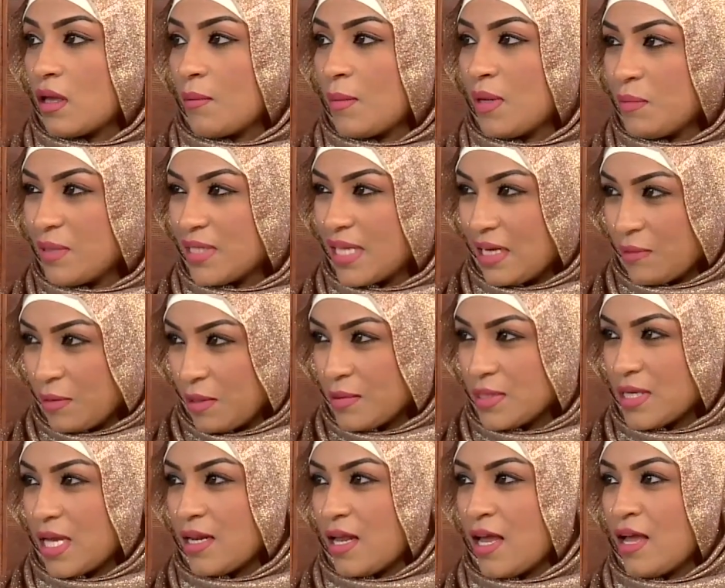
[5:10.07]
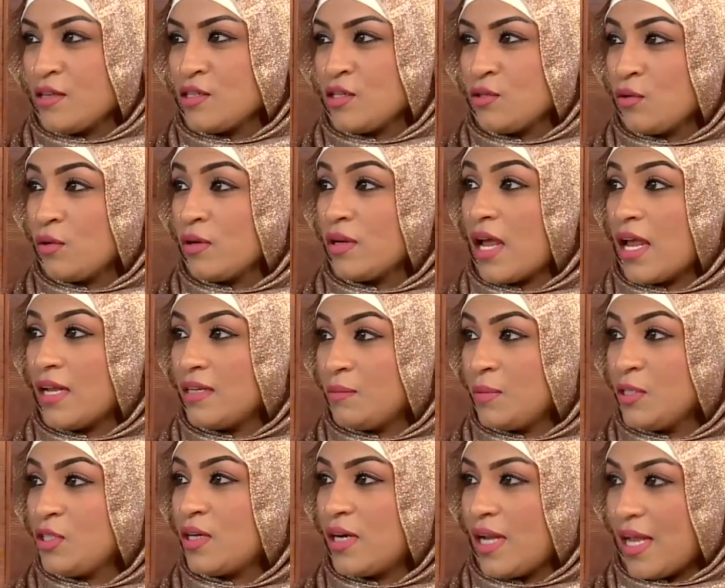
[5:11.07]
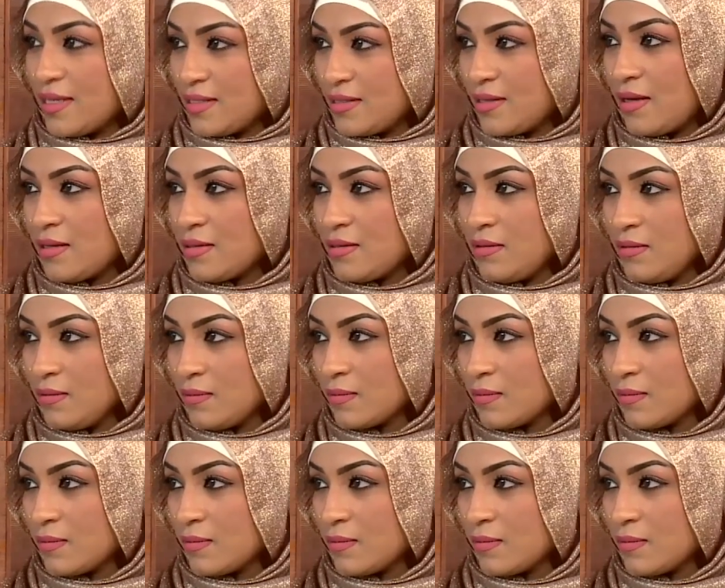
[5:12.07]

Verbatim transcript: كمان ما تكلمنا بس عن حاجه انه البشره الحساسه